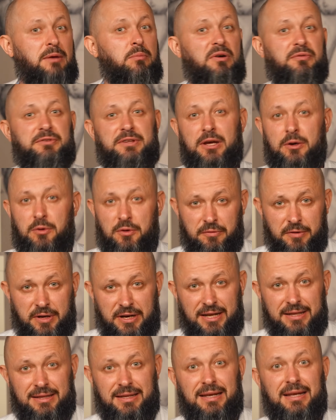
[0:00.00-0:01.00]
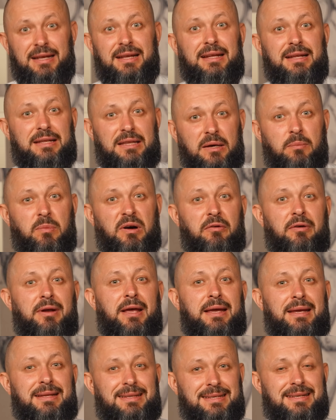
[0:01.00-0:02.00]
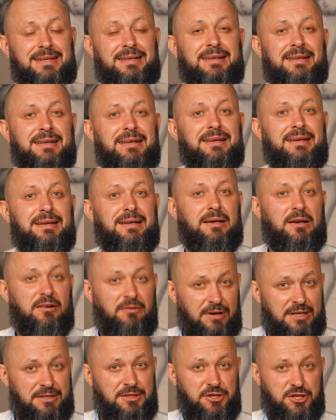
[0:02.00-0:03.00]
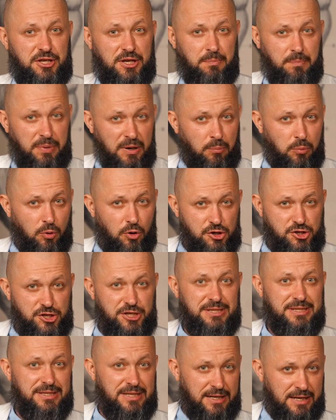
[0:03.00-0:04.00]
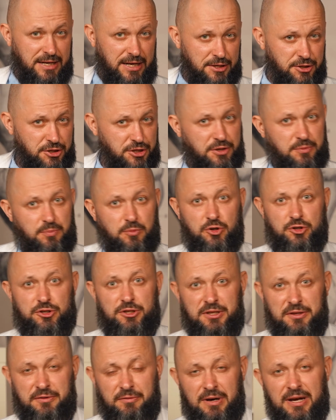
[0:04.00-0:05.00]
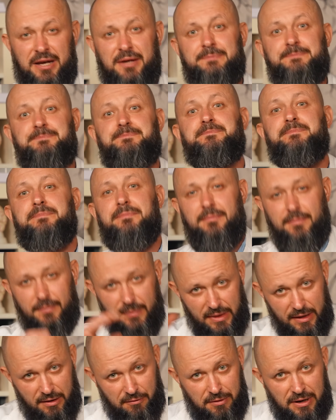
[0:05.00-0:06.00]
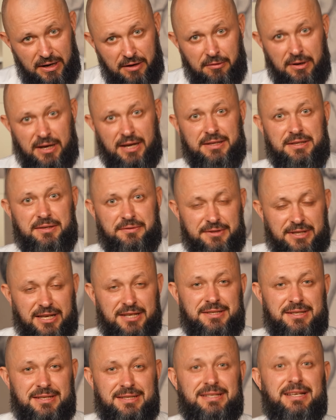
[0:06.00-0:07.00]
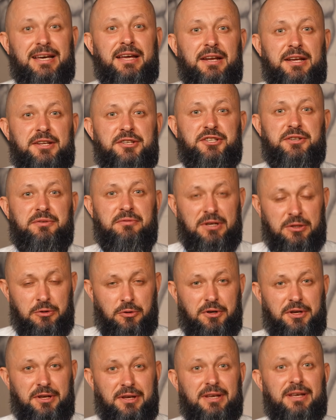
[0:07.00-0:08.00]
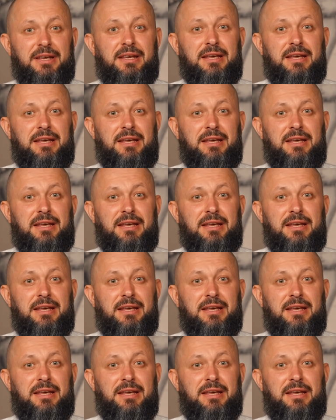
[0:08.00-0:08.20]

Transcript: Либо второй вариант, добавляете водички побольше, стаканчик, можно два, выливаете в тазик с горячей водой